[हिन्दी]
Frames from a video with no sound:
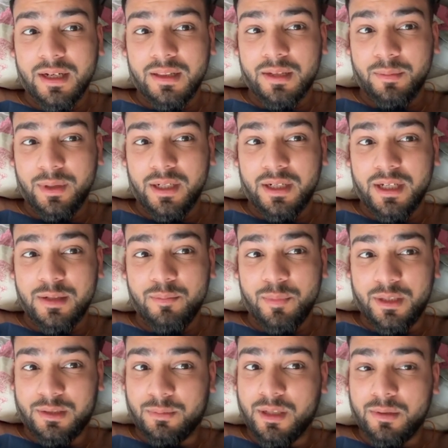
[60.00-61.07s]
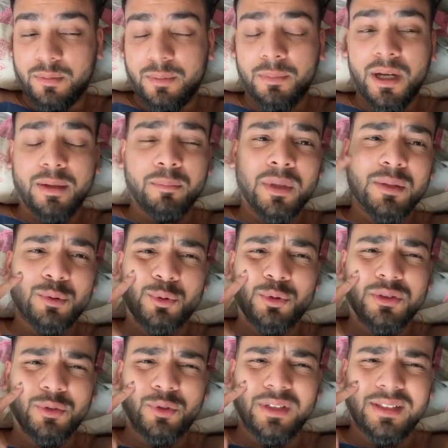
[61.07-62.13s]
रहा था मेरे टाइम पे इस बार भी मैं मैं सोचू
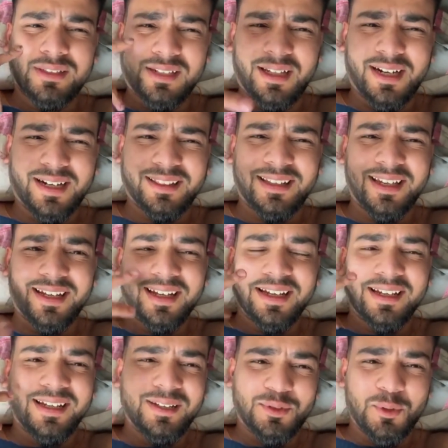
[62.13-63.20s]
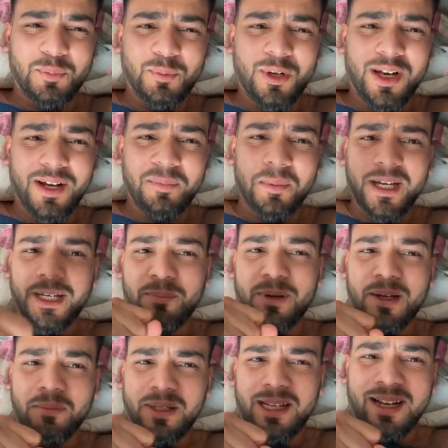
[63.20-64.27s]
इसको इसलिए रखते हैं क्या कि इसको बुलाए माइक पे
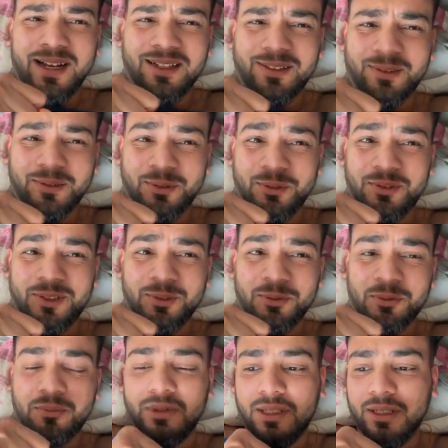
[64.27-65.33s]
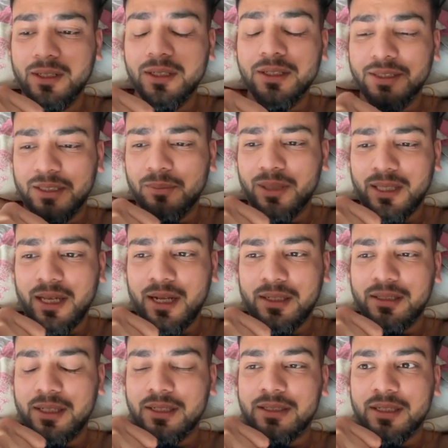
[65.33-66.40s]
अभी हाँ क्या सोचते हो तुम ये बताया
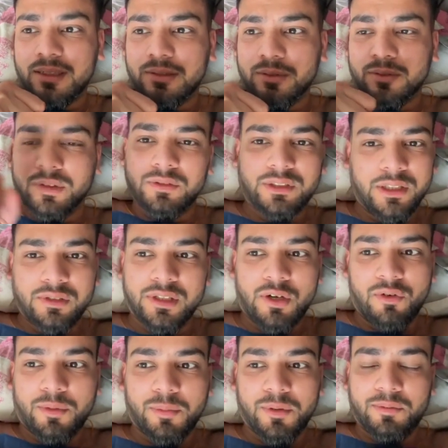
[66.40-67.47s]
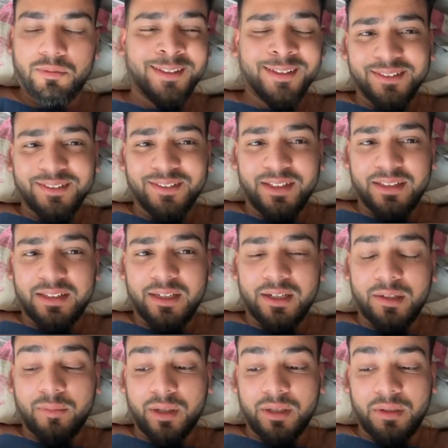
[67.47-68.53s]
जी अजय सोचा चल जाओ अब तो
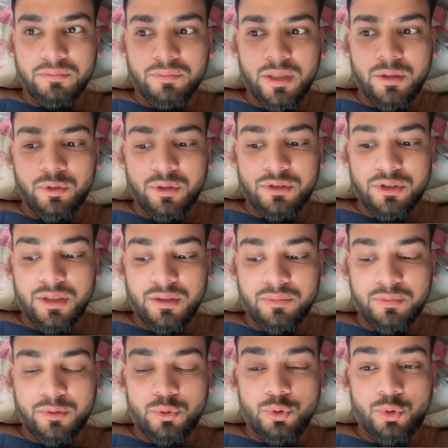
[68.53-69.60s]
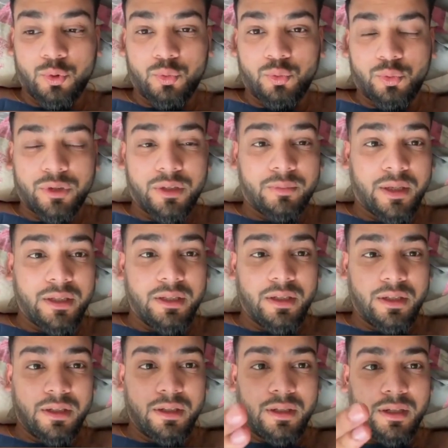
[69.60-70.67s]
अदनान भाई मैं तो अच्छा खुश हूँ कि भाई
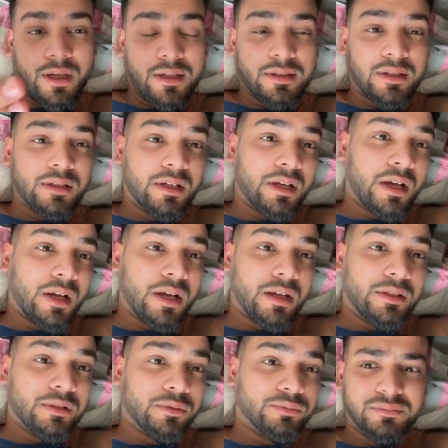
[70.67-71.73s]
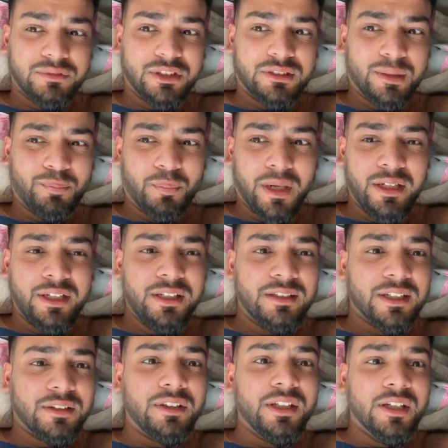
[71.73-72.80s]
ये एक ऐसा जना आया जो जिससे बनी नहीं
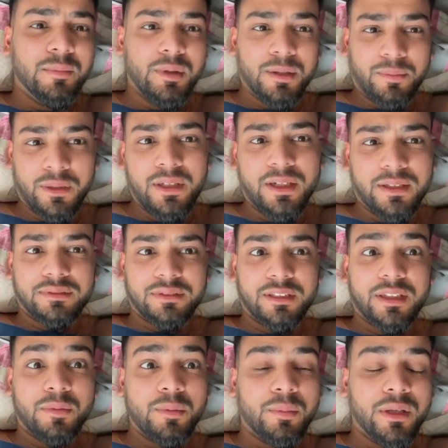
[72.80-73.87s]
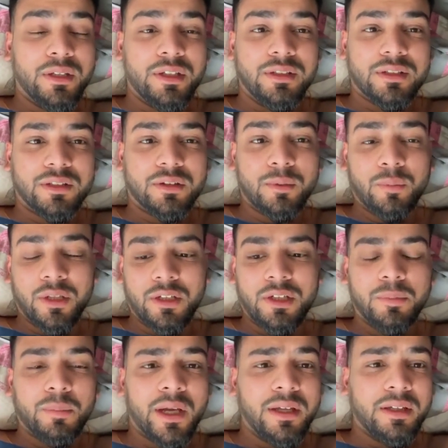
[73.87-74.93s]
सकती कभी अपनी ना ये कभी बनी नहीं सकती बनी
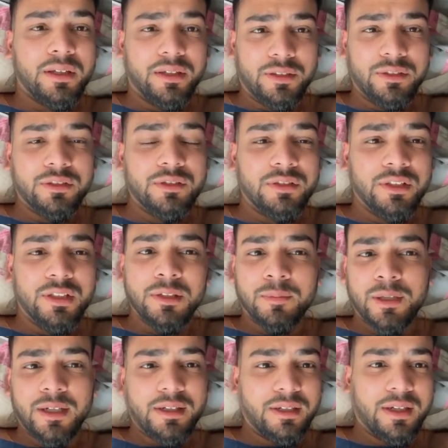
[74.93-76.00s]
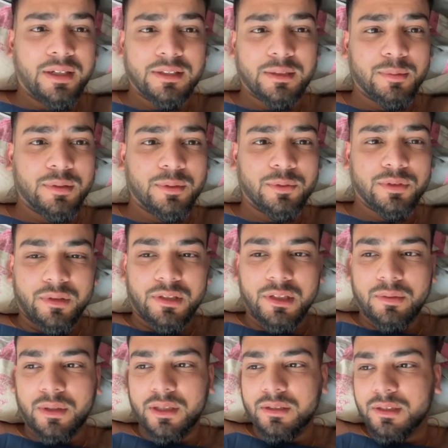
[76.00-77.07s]
नहीं पाएगी जिंदगी में एज ए बंदो
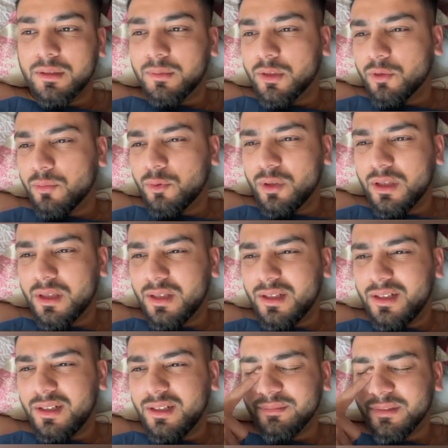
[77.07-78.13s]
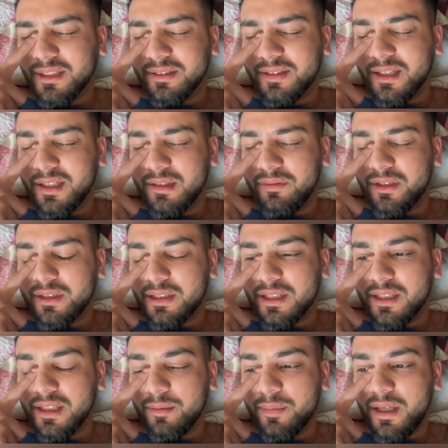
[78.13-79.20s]
पिछली बार इसने मेरे को बोला था कि एलविश के
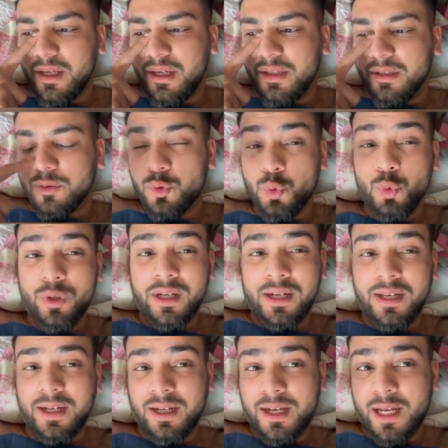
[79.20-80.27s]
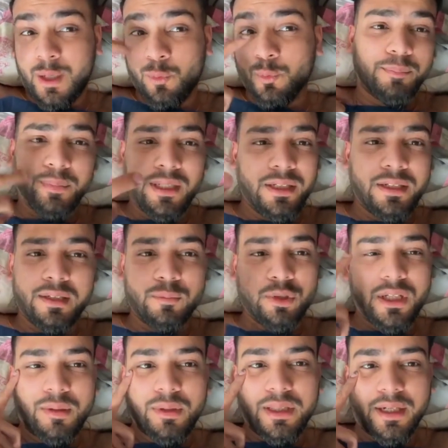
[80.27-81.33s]
लिए मैं चूड़िया लेके आया हूँ मिली नहीं
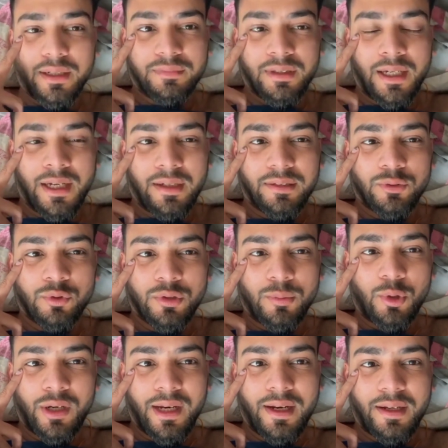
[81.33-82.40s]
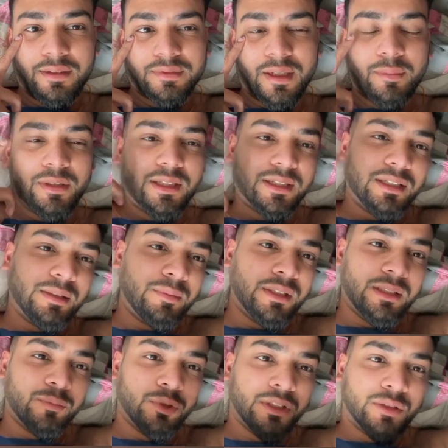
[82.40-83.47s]
मुझे अभी तक झूठ बोला ना अभी तक नहीं
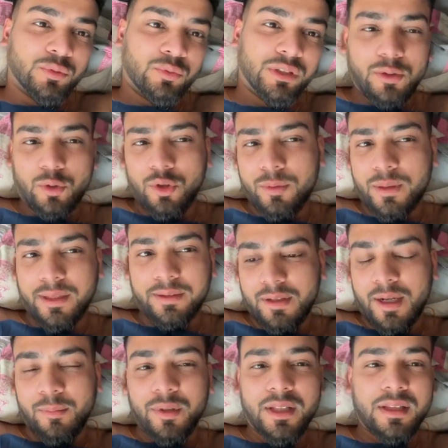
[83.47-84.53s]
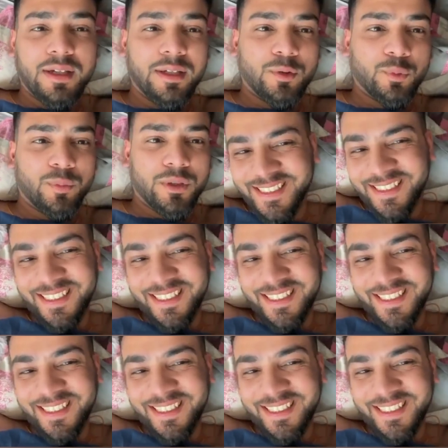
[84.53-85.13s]
मिली मुझे चूड़ी कोई बात हम दे देंगे तुम्हें